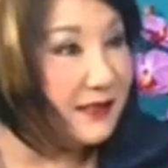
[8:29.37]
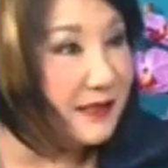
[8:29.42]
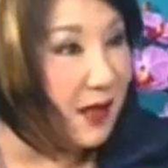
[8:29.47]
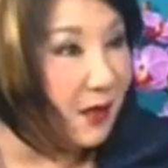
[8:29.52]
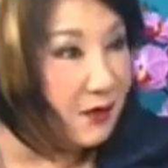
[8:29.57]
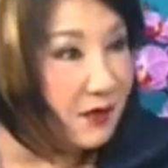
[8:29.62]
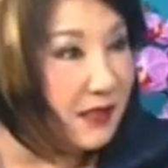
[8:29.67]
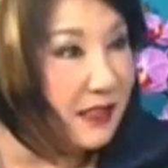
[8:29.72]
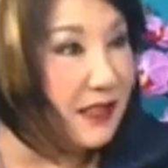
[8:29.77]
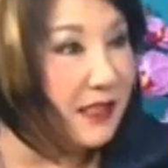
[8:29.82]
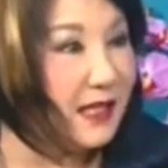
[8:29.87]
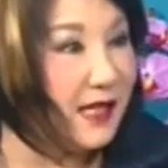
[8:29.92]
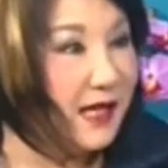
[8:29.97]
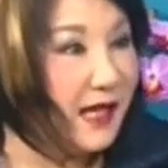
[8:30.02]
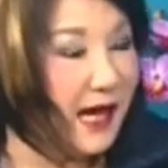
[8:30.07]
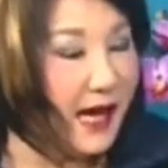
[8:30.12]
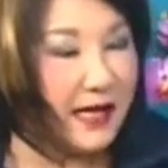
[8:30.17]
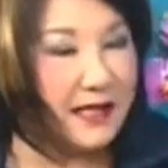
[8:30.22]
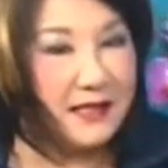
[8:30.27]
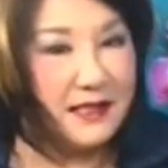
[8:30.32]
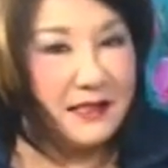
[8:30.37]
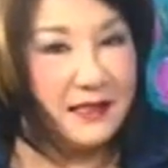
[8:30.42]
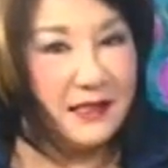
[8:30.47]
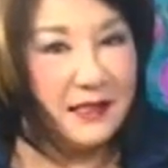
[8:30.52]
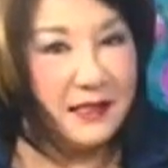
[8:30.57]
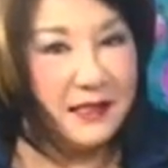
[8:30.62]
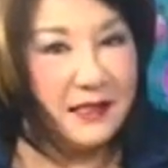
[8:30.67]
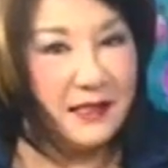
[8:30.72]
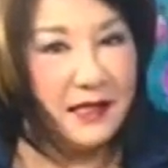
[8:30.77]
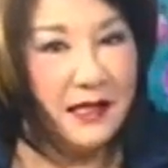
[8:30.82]
挑剔，还更
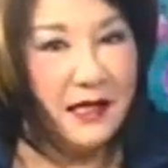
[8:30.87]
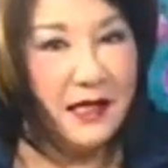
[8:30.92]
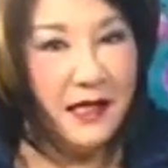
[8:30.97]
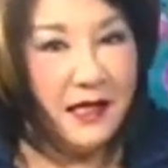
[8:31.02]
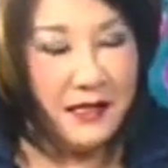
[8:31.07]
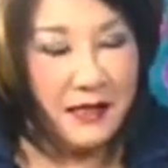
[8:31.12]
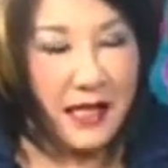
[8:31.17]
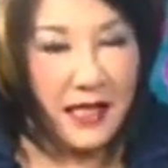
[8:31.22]
苛刻，